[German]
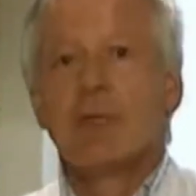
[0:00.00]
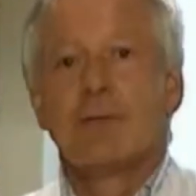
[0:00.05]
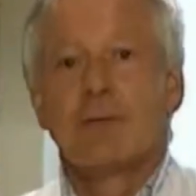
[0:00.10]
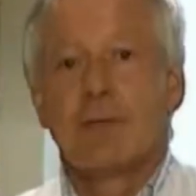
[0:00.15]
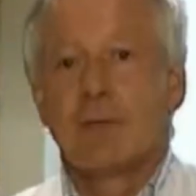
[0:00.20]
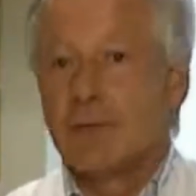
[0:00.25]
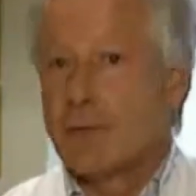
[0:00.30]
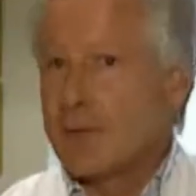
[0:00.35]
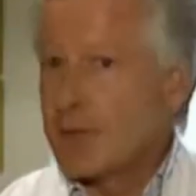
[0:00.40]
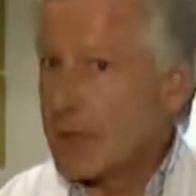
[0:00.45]

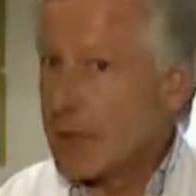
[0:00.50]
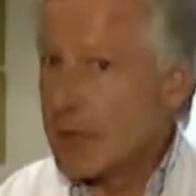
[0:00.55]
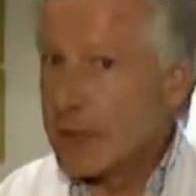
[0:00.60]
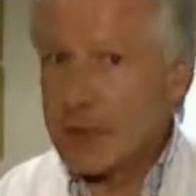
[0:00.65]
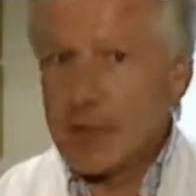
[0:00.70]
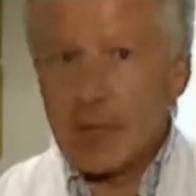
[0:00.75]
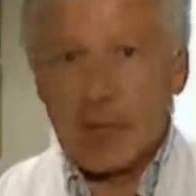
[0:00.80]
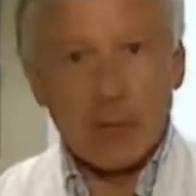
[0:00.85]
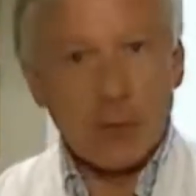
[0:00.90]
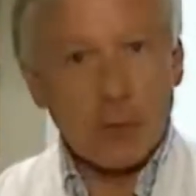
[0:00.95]
vernünftige
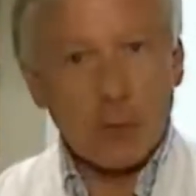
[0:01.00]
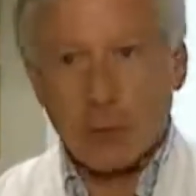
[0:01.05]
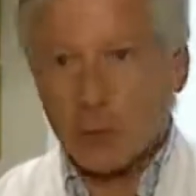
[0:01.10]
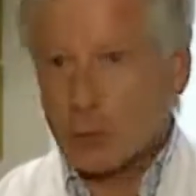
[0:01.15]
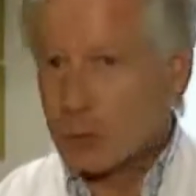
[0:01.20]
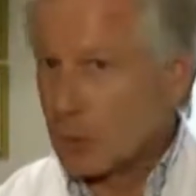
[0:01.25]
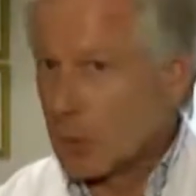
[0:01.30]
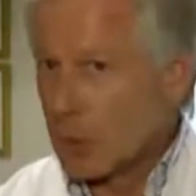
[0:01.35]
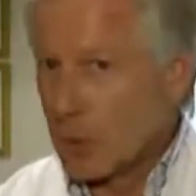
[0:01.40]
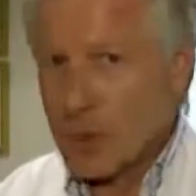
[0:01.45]

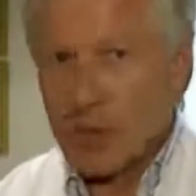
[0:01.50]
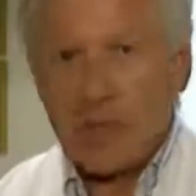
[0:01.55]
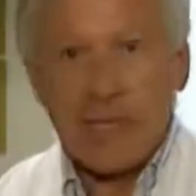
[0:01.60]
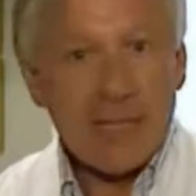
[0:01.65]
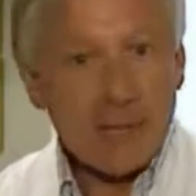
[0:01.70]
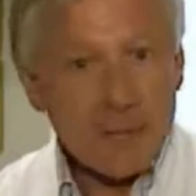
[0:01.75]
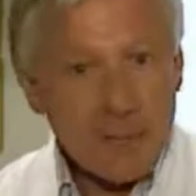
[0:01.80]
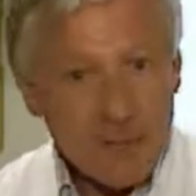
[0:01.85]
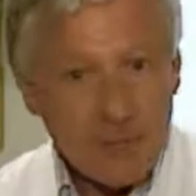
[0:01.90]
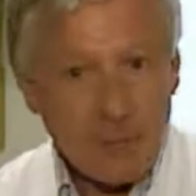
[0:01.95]
Ernährung,
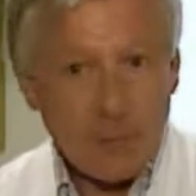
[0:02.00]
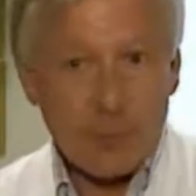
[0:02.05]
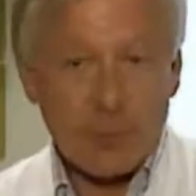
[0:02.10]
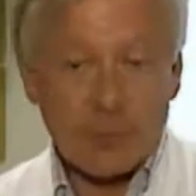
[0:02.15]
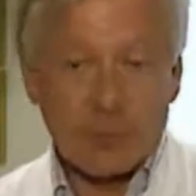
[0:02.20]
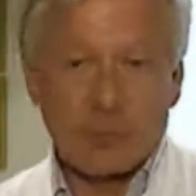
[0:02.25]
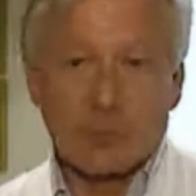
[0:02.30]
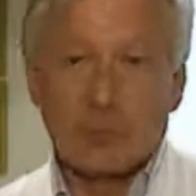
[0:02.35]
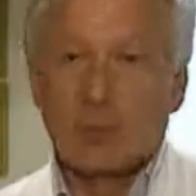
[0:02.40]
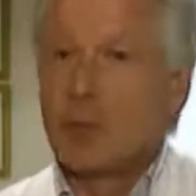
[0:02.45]

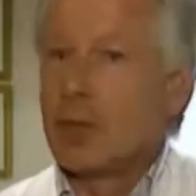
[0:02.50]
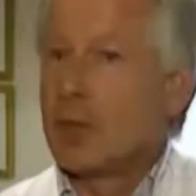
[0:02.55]
Lebensführung,